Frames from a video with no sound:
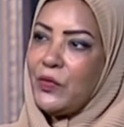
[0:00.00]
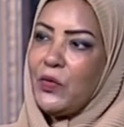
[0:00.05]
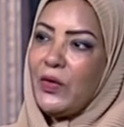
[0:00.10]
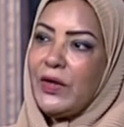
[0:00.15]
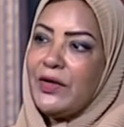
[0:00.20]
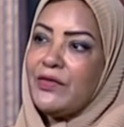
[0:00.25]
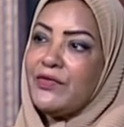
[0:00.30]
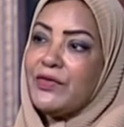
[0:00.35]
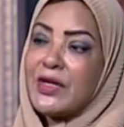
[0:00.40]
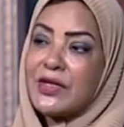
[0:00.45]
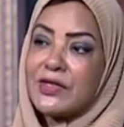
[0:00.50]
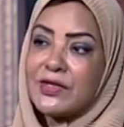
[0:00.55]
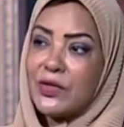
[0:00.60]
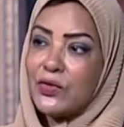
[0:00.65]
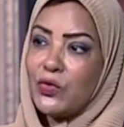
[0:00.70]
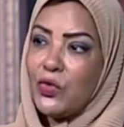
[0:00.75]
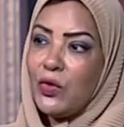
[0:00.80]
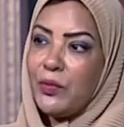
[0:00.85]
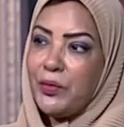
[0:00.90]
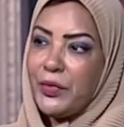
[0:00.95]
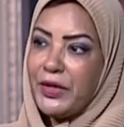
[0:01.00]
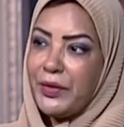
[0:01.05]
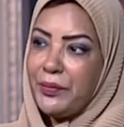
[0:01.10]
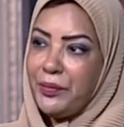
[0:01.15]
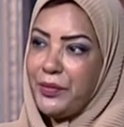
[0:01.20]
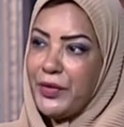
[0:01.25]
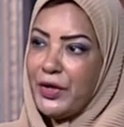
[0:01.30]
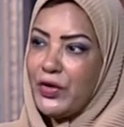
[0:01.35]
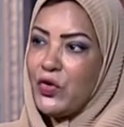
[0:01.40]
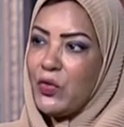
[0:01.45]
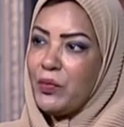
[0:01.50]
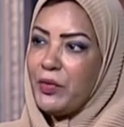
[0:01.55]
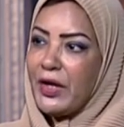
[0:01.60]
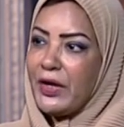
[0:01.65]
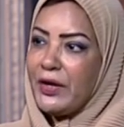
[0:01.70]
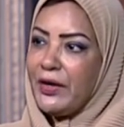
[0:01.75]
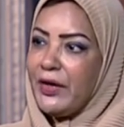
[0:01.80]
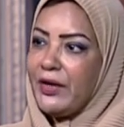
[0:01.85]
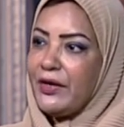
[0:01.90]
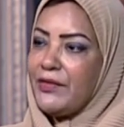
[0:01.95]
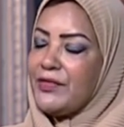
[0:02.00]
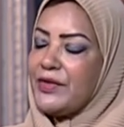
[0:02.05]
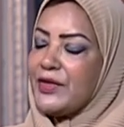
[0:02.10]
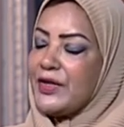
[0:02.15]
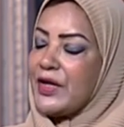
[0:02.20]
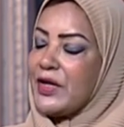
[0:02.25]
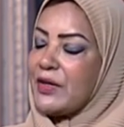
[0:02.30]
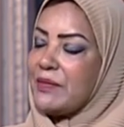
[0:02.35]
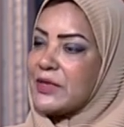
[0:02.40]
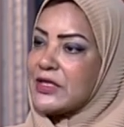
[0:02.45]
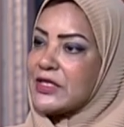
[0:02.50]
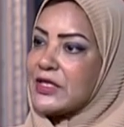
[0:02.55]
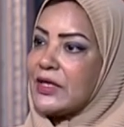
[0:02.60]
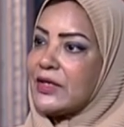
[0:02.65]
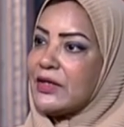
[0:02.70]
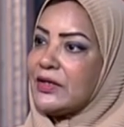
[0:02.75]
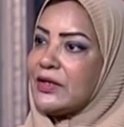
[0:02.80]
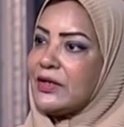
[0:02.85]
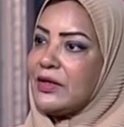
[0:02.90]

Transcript: وعرف كذا نوع من منهم يعني عارف الناي مثلا